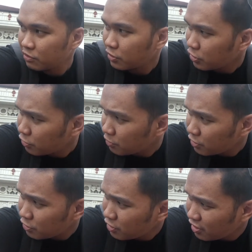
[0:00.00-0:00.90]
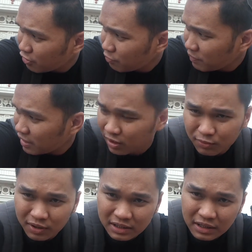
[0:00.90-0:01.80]
So ito yung, ito yung
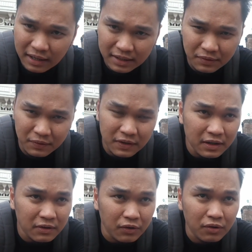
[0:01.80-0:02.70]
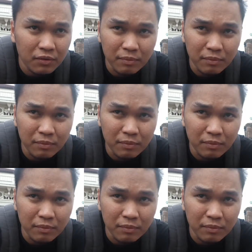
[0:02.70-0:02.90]
pinaka-tourist attraction dito.